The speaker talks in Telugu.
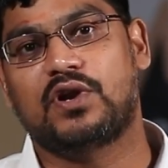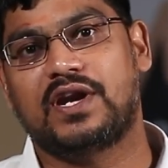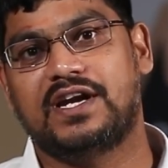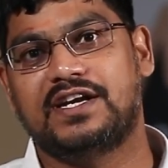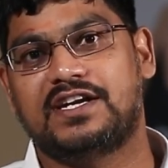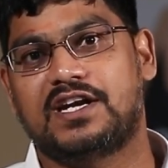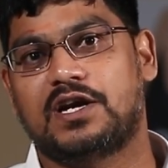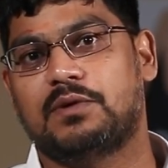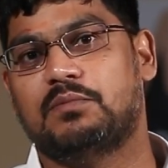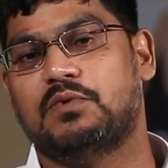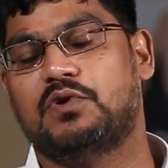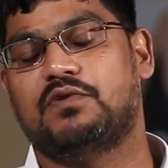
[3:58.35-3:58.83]

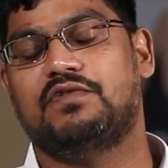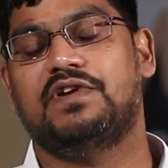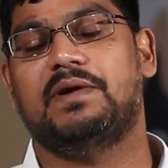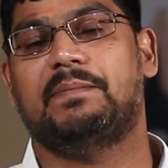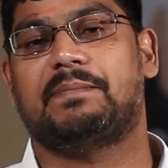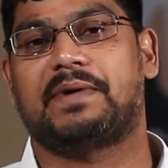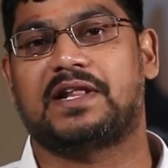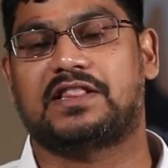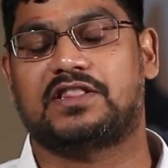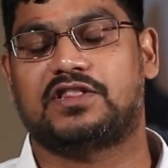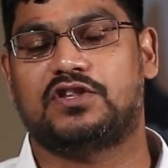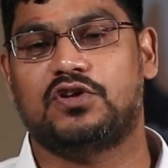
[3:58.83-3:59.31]
ఓరియంటెడ్ మూవీ
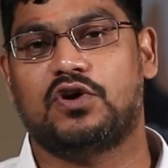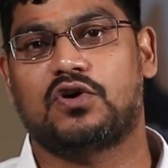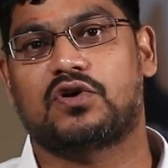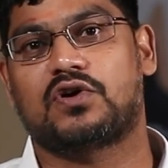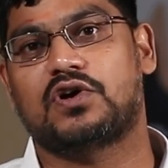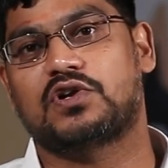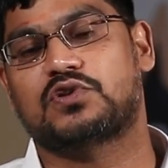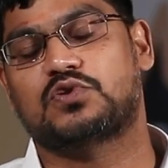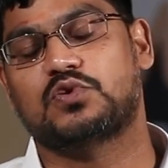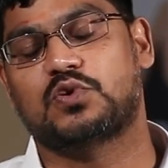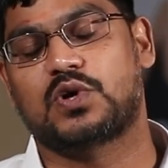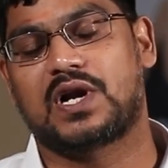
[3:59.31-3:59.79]
ప్రతి
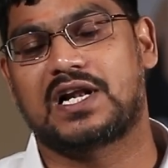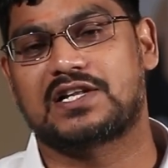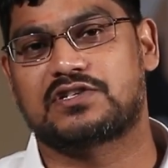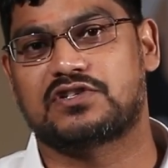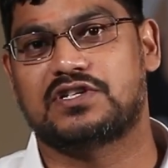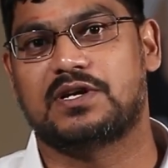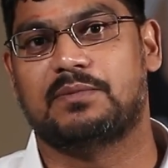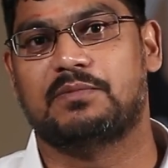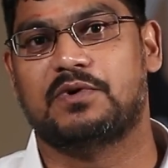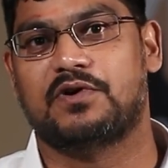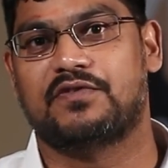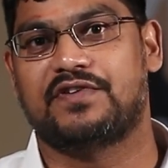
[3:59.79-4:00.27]
ఒక్కరు
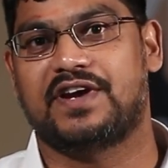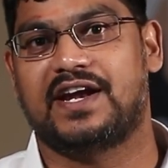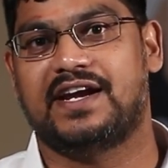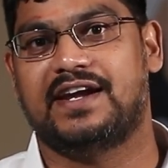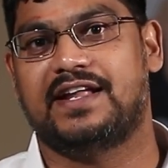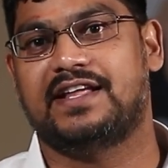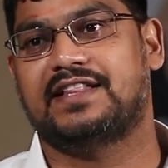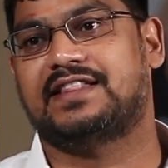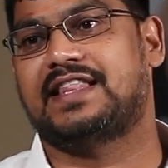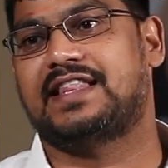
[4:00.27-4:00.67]
చూడాల్సిన మూవీ అండి